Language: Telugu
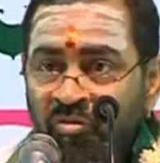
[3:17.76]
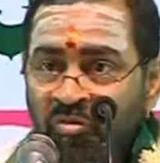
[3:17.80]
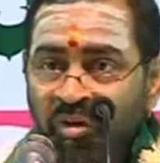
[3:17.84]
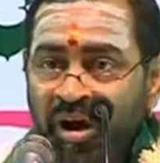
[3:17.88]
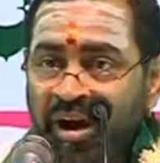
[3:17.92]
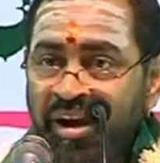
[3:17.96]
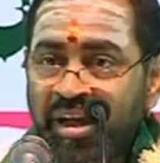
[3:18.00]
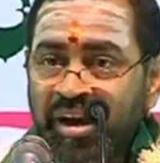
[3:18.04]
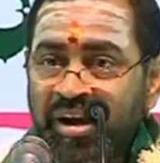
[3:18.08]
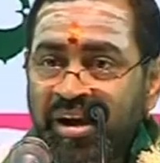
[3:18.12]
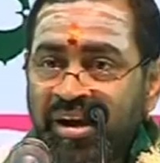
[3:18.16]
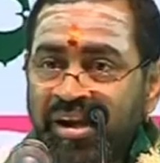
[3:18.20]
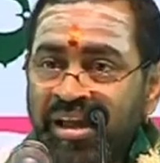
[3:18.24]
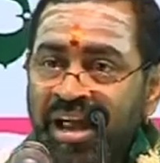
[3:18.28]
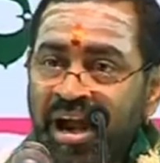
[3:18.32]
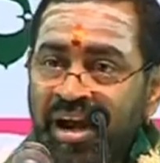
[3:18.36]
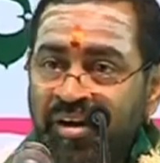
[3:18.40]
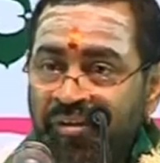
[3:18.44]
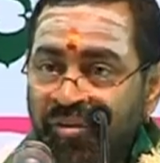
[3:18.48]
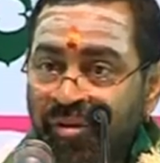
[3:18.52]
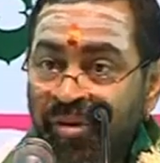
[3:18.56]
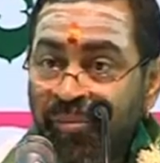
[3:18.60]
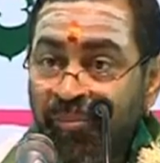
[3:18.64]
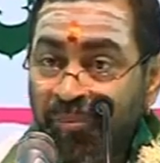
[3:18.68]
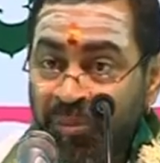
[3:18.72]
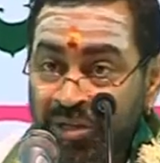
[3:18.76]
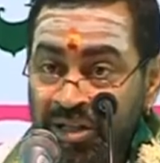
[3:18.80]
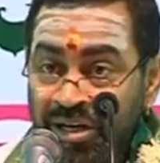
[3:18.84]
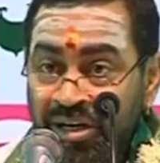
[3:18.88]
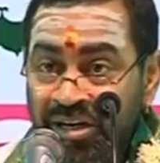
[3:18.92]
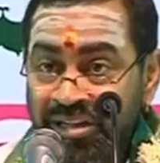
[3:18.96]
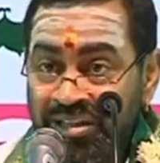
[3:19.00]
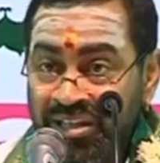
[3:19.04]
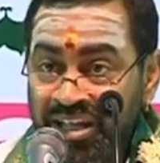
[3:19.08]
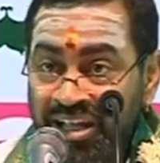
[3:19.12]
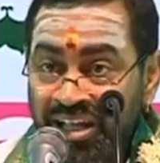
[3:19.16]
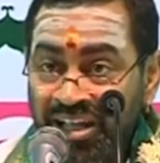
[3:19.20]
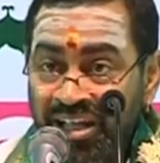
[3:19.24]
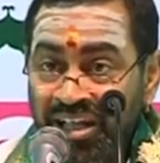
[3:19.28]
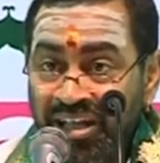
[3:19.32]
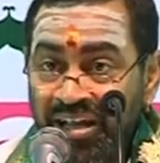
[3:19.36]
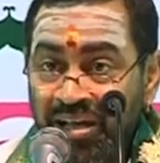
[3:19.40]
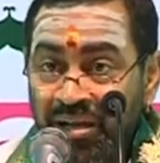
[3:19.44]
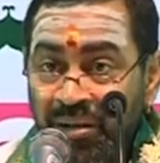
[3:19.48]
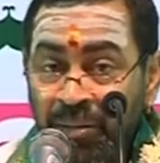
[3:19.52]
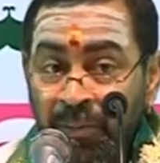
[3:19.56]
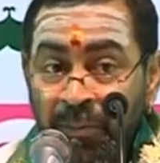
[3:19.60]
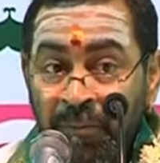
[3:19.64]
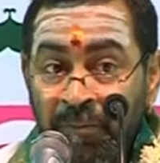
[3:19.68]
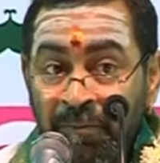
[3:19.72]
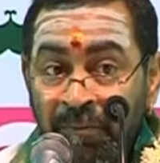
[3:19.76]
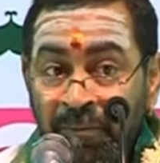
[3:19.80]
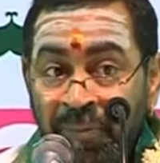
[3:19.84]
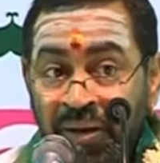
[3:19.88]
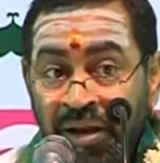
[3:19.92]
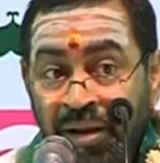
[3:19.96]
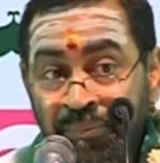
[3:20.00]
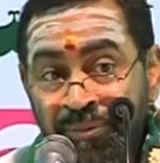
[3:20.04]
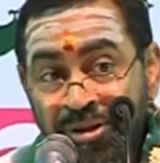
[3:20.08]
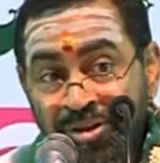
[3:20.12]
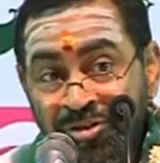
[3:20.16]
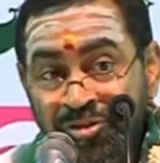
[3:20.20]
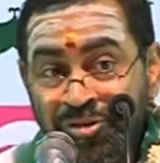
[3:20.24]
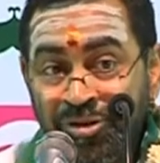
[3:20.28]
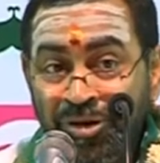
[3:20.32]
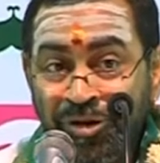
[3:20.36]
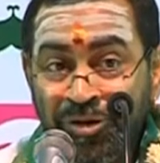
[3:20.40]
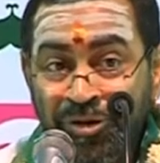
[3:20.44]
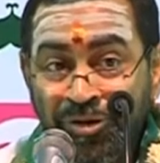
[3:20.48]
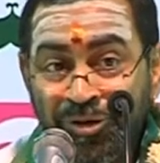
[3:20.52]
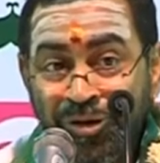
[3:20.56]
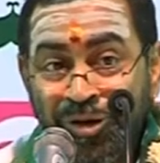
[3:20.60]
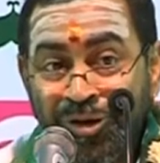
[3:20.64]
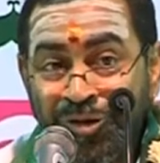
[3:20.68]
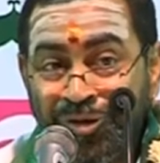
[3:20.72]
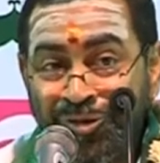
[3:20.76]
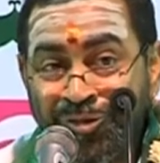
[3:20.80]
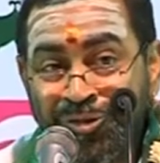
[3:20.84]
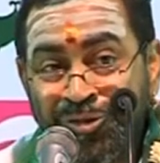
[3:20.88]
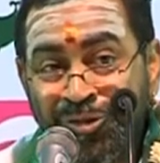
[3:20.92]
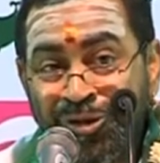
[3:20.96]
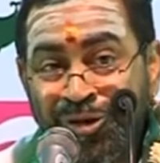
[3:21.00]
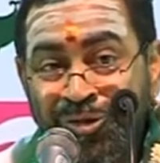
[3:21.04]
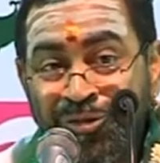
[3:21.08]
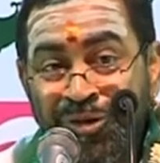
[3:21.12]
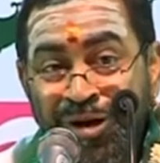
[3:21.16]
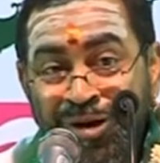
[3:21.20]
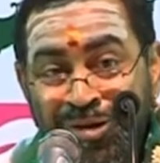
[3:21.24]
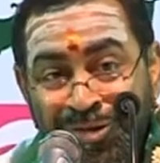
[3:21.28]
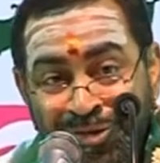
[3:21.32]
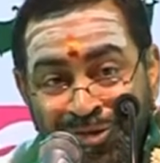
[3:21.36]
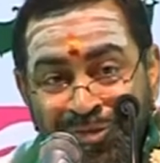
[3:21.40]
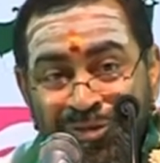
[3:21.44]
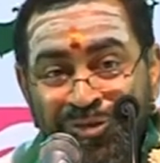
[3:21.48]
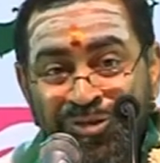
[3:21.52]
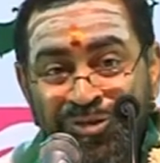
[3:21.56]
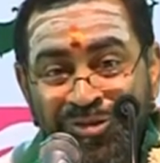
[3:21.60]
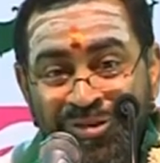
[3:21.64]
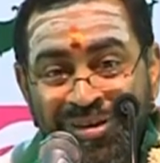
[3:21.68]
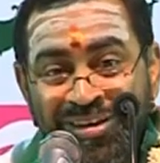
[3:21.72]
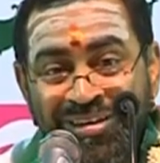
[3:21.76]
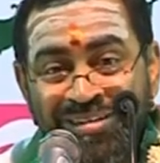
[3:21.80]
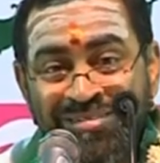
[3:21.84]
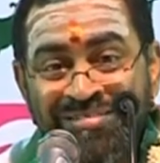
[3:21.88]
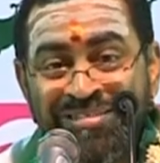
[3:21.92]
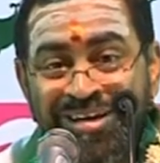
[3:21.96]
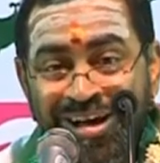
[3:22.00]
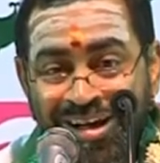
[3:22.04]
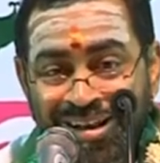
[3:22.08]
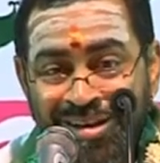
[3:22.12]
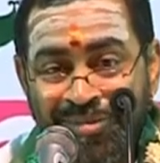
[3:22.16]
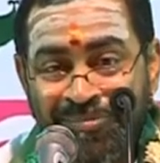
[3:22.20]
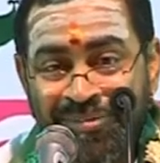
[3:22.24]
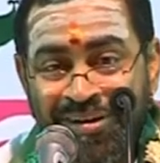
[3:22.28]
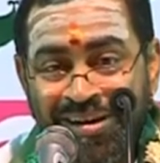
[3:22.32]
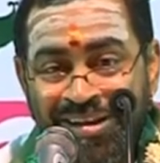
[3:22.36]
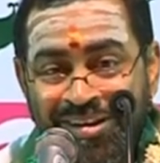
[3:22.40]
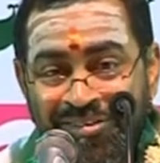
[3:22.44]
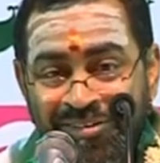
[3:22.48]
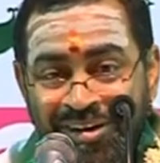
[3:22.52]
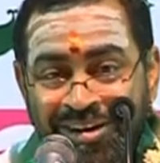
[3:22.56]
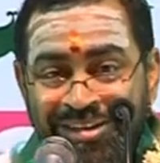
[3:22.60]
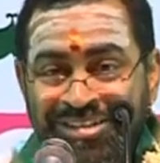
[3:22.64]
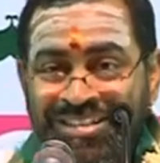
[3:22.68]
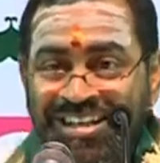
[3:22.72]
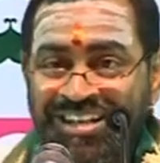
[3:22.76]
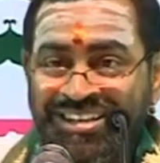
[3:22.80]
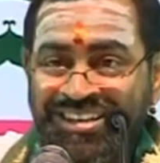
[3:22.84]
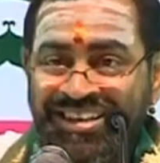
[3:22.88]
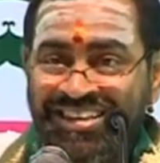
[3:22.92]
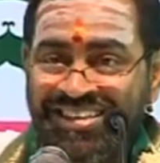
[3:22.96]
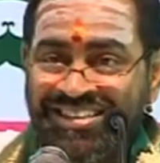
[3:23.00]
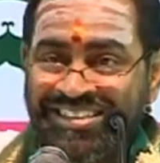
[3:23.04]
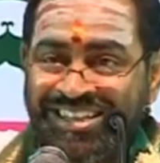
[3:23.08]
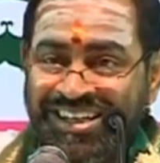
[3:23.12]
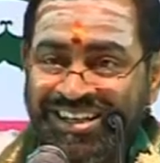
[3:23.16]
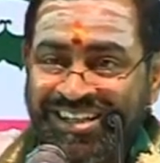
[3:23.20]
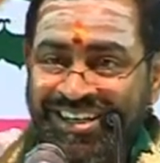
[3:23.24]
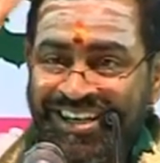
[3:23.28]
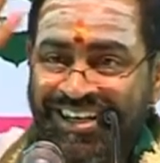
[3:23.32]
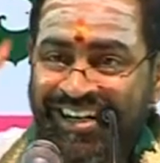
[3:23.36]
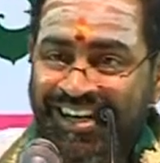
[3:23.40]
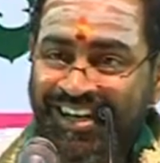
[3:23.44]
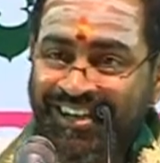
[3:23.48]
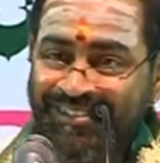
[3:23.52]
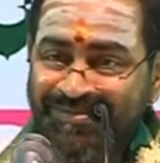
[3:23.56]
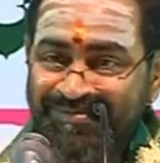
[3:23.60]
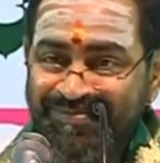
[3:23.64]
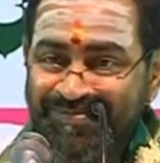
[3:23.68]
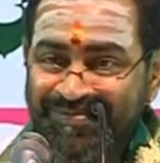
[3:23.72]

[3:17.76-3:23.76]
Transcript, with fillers: వాడు అక్కడ ఏడవడం మొదలెడితే పరమేశ్వరుడు ఏడుస్తున్న వాడిని చూసి జాలిపడి వాడికి శక్తినిచ్చాడు ఇక్కడ